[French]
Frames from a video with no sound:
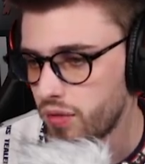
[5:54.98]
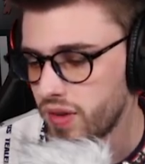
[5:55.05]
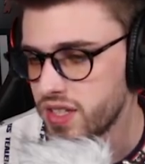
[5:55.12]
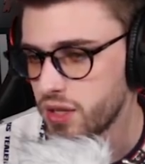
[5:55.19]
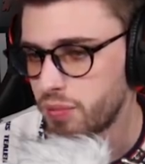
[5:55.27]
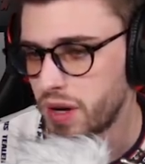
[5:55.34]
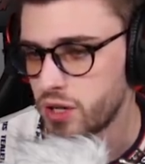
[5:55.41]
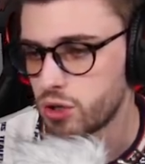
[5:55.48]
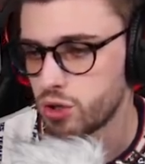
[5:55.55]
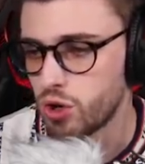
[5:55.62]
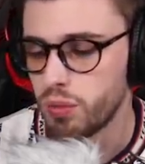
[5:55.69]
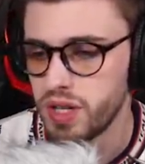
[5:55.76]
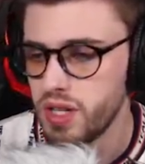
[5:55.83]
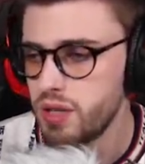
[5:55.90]
On va dire pas que je
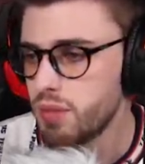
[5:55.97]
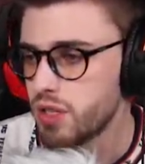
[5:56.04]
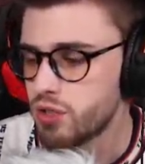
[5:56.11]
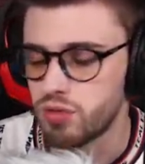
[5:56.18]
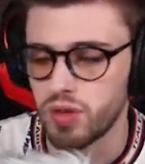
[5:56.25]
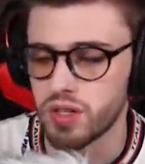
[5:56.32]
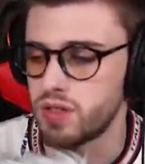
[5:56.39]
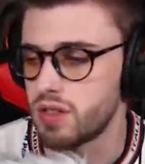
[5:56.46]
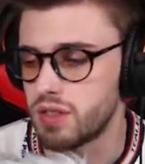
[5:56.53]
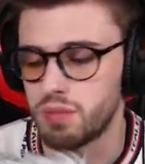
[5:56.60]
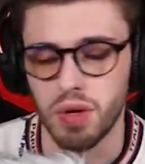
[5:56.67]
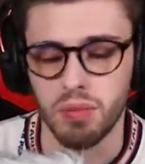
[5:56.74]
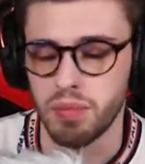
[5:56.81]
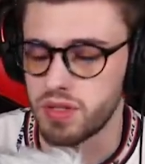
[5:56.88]
l'embellis mais tu vois c'est
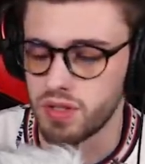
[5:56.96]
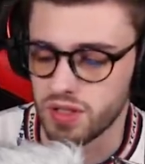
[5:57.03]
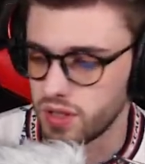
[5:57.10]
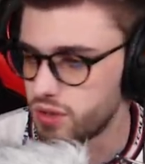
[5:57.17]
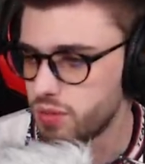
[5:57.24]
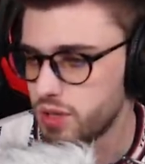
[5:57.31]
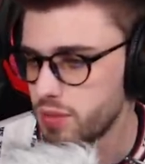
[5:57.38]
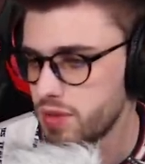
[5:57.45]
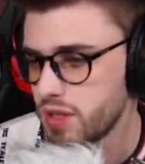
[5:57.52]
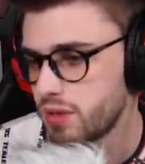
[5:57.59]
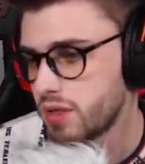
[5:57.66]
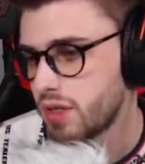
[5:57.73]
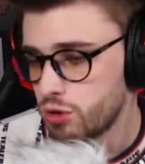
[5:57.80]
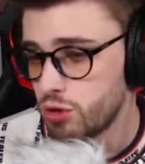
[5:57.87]
pas passé exactement comme ça
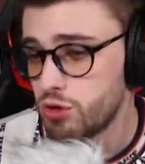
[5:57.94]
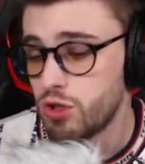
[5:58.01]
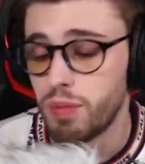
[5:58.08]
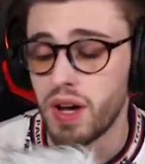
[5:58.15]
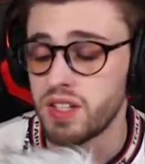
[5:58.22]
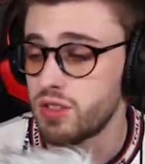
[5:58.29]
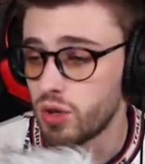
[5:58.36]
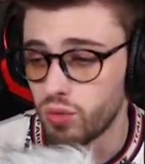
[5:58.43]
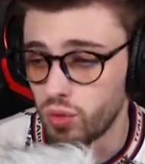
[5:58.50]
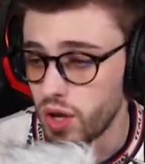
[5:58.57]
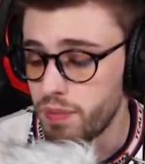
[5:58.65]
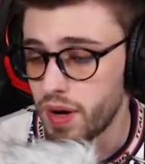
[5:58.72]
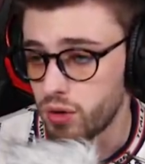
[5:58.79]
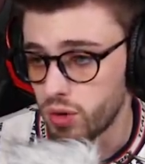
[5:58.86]
quoi. Juste de base ils en
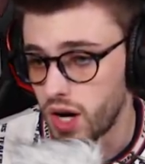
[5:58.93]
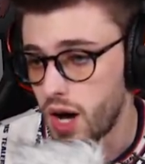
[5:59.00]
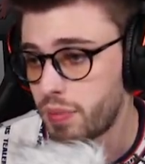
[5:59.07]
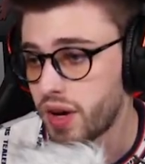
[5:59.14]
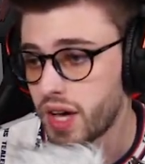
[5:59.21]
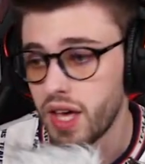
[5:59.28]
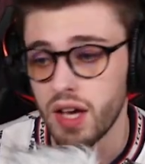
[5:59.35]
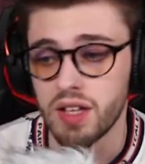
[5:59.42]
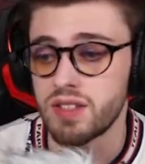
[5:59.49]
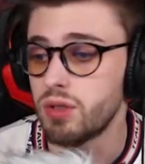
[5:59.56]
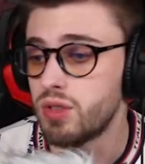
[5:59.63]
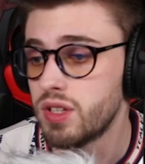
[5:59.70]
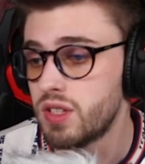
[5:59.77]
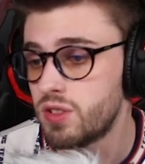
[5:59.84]
voulaient pas quoi. Après est
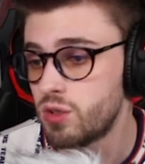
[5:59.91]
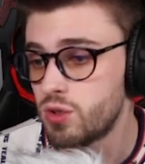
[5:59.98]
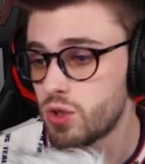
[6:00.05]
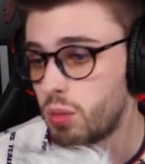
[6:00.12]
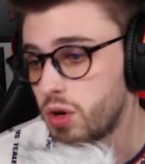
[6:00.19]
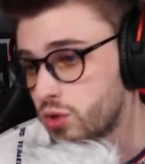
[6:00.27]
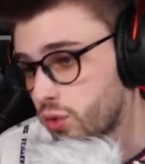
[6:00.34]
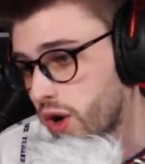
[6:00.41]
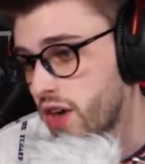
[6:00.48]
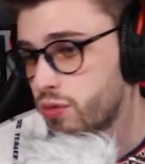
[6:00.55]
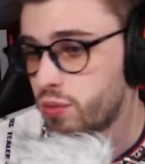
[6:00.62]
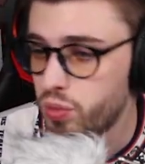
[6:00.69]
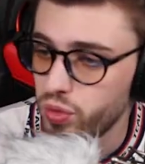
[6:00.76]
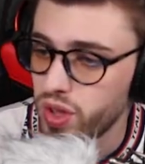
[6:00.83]
y a eu des discussions mode ouais
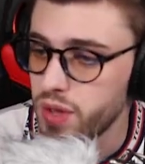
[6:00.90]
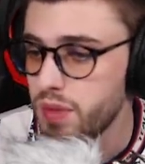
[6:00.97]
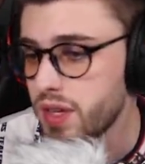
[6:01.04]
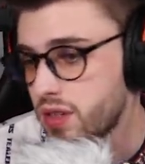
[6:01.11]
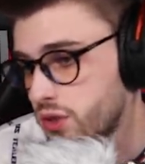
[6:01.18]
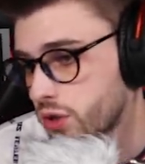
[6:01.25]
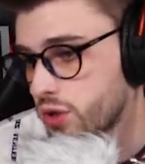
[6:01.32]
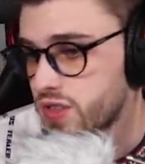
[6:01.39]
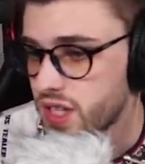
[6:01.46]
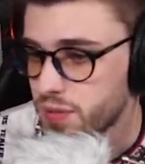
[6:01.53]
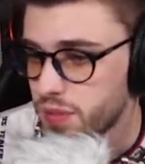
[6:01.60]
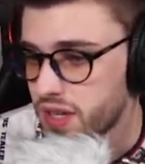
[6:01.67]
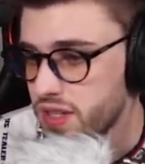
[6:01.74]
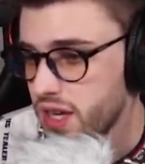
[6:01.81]
vous pouvez mais que de
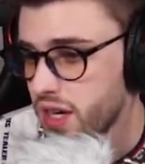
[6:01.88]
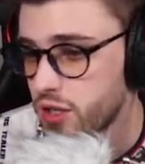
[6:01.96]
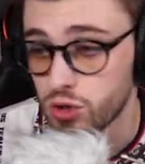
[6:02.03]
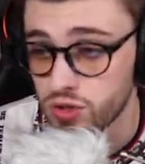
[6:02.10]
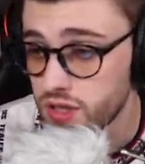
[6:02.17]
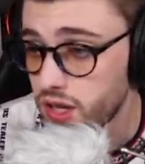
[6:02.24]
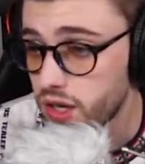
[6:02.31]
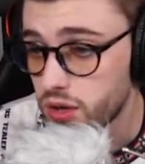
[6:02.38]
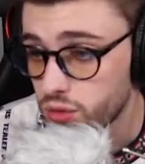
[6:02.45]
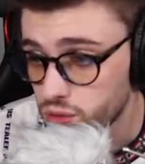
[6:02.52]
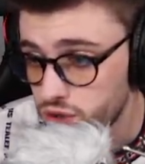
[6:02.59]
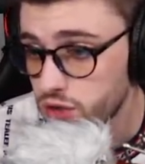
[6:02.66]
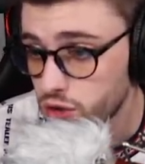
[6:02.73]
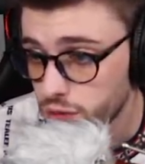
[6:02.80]
cette manière j'en sais rien. En
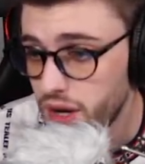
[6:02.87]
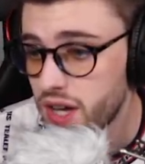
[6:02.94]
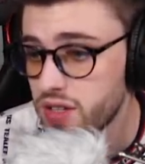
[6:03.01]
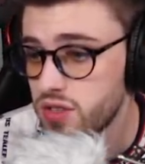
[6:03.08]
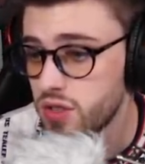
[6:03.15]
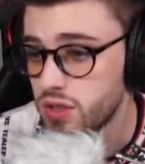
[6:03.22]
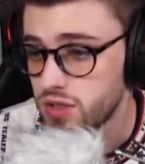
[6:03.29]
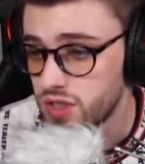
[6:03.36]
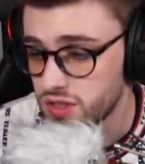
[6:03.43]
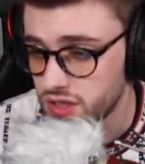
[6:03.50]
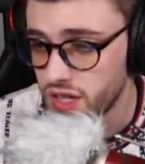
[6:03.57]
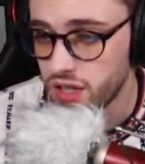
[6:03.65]
tout cas de base c'était